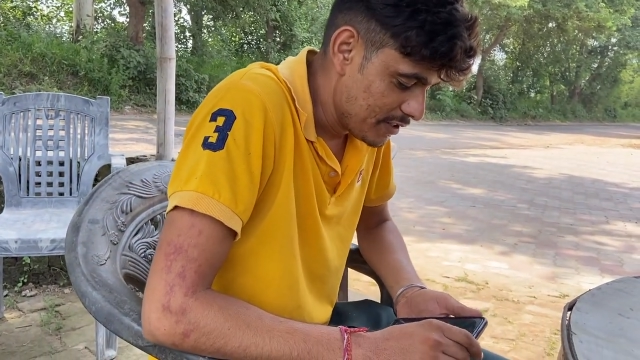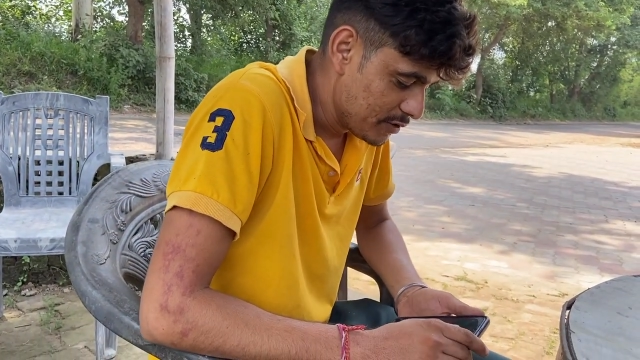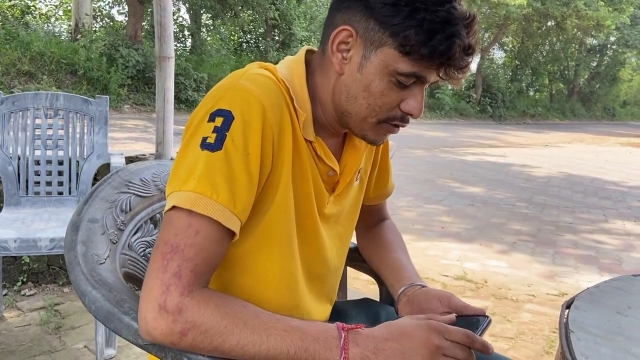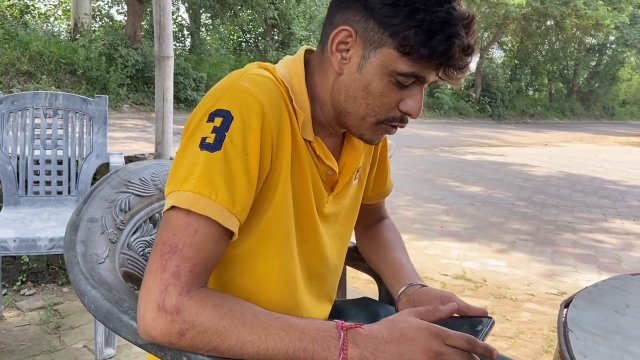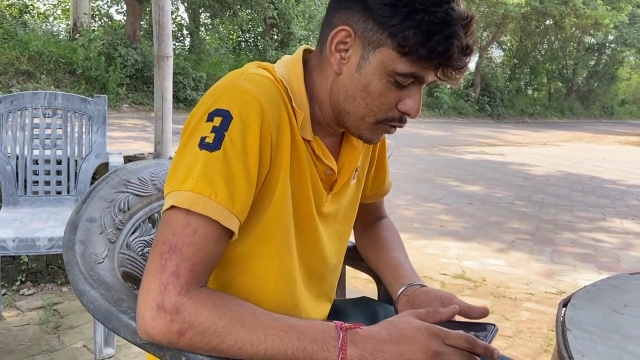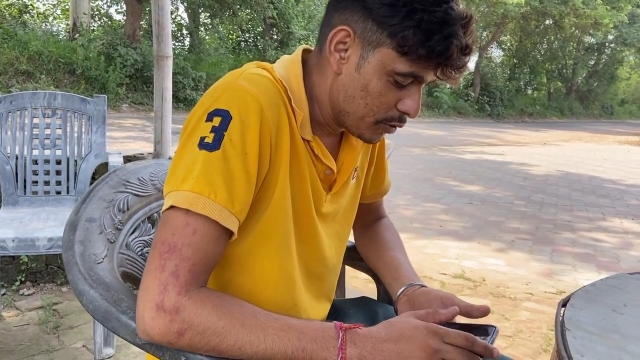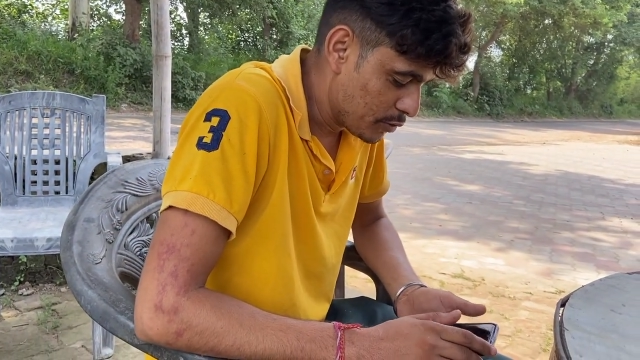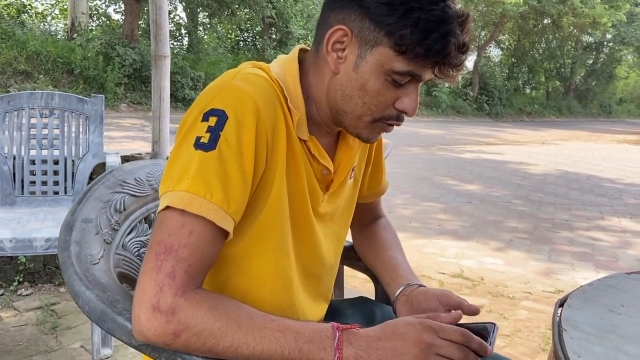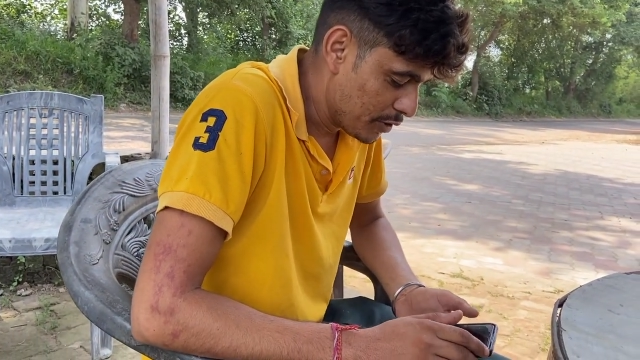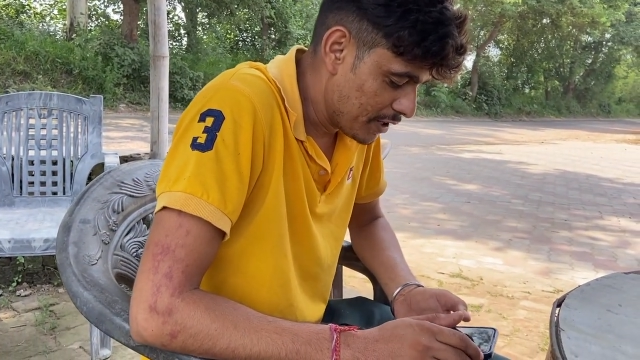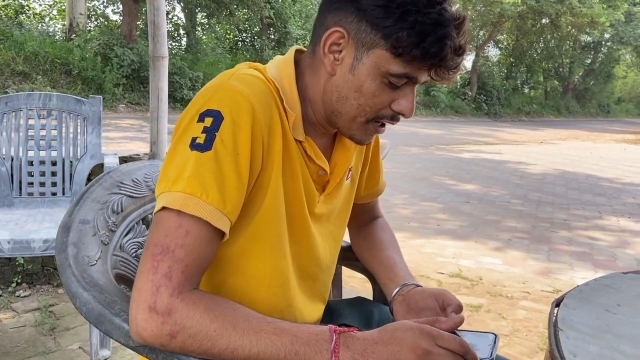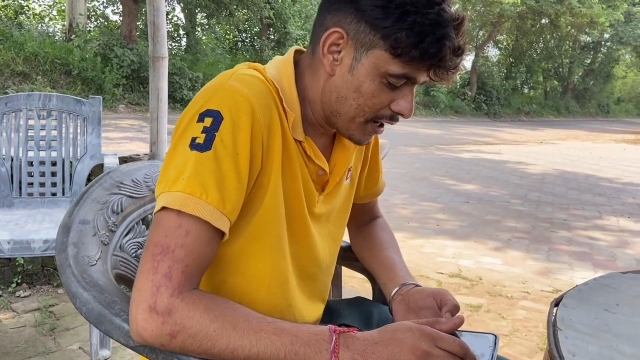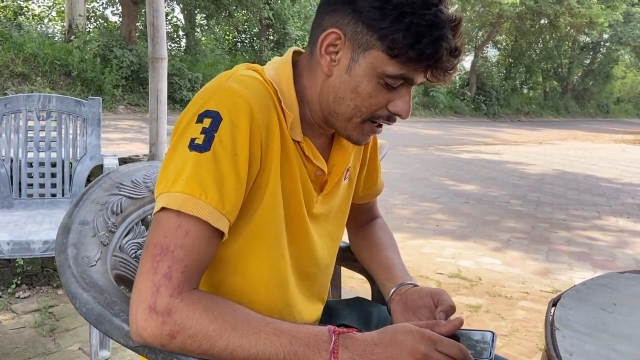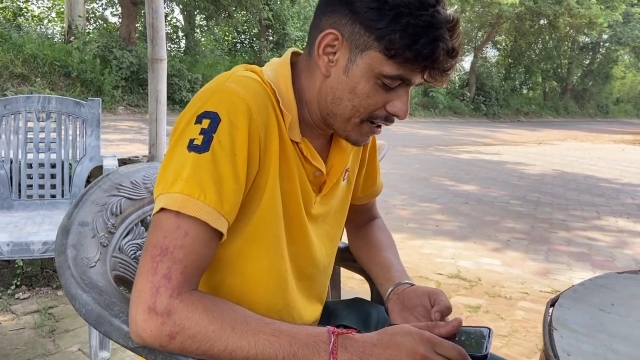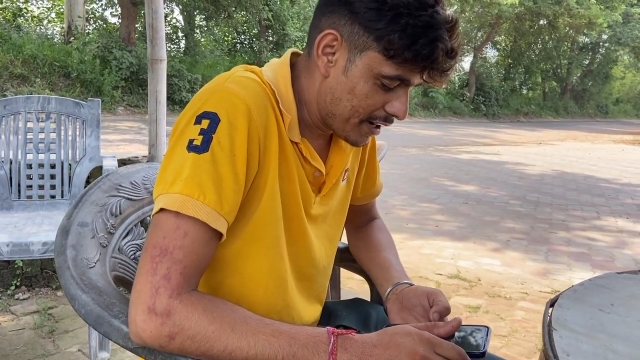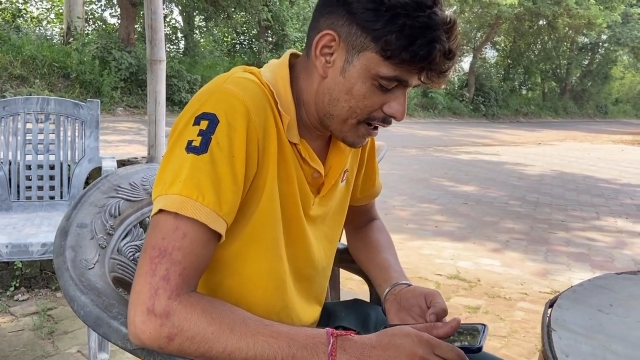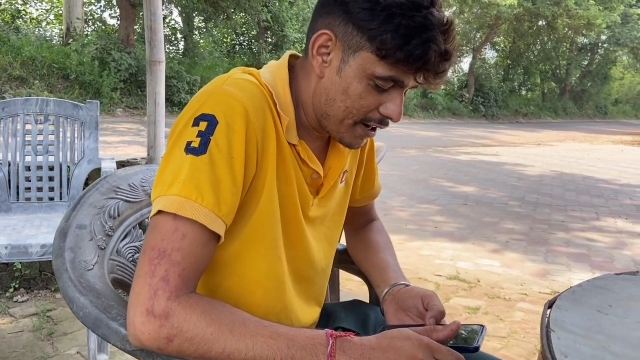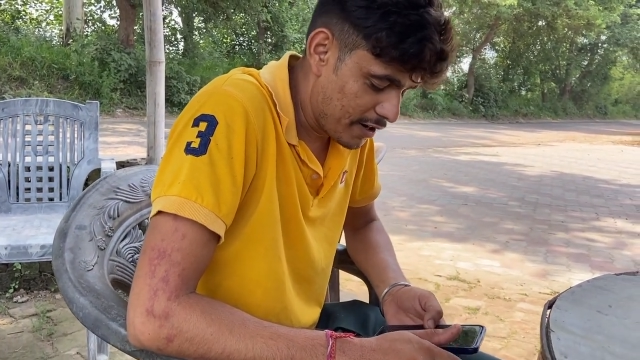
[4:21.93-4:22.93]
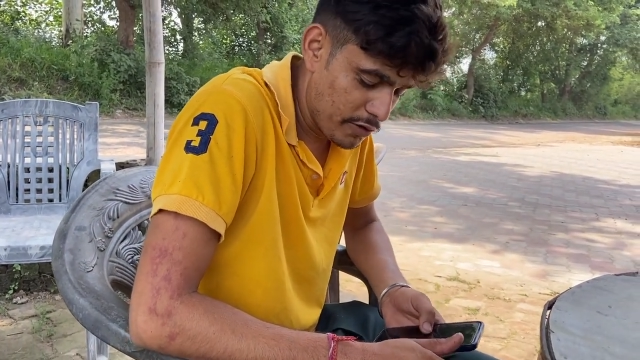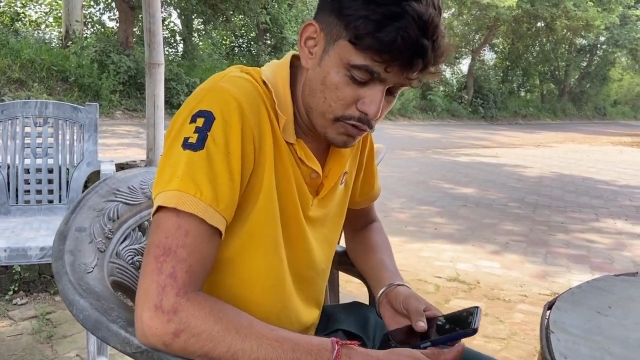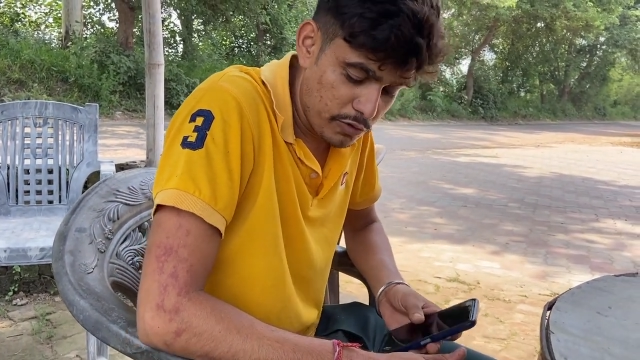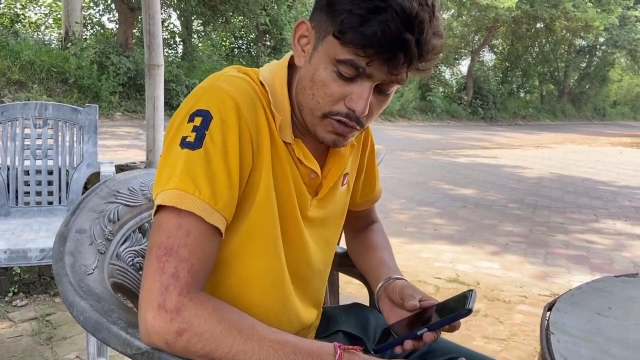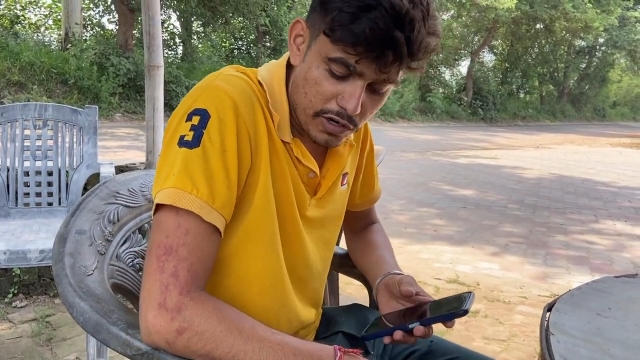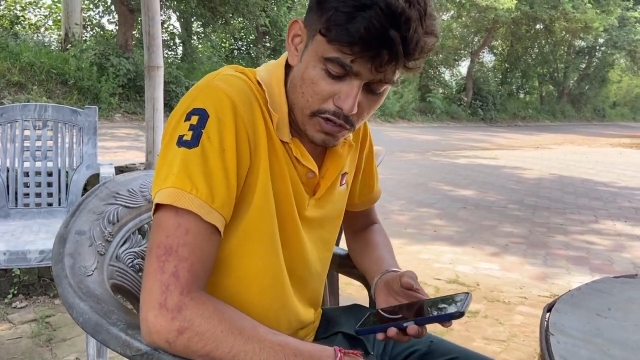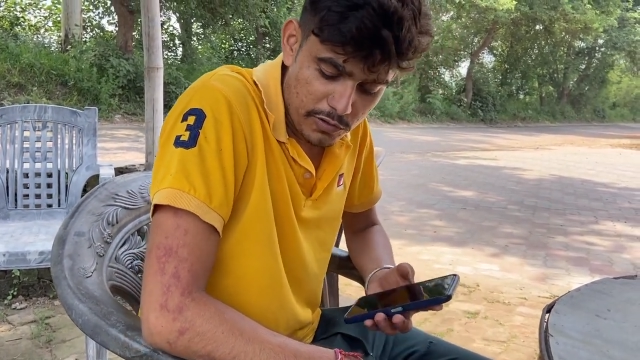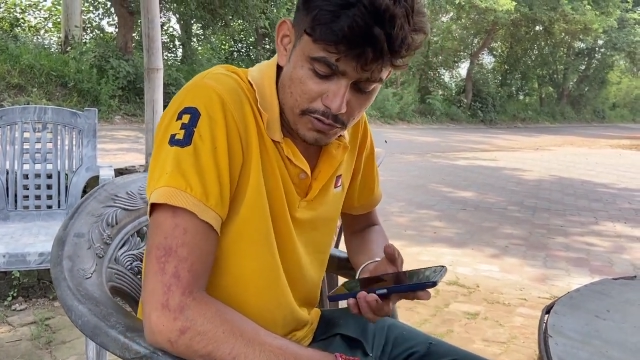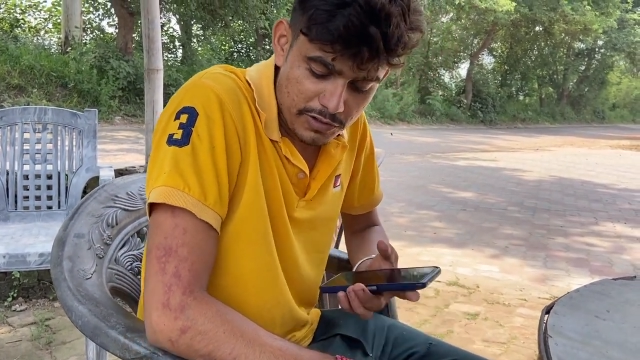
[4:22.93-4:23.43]
तो कोई लाडला
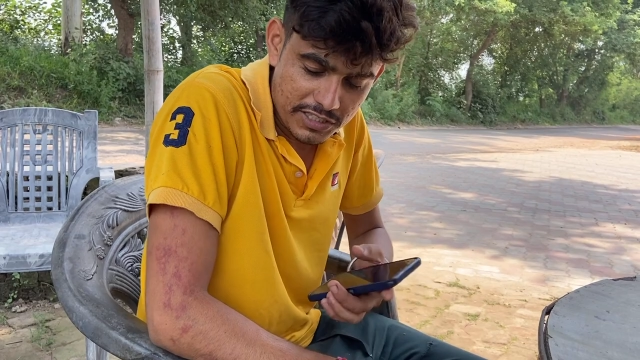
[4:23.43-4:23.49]
लुटला